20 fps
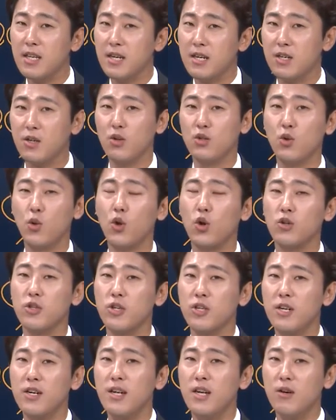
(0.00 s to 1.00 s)
그런
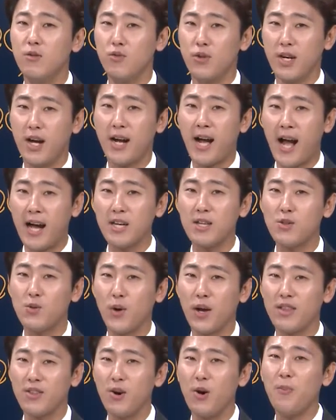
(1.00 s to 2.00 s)
요령들을 우리가 강의
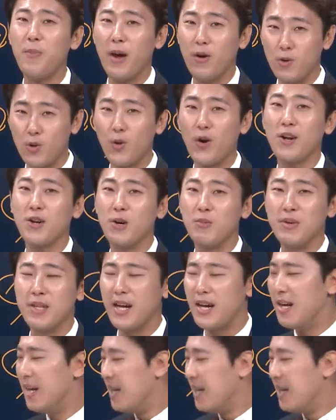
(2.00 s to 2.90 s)
속에서 배우도록 할 겁니다.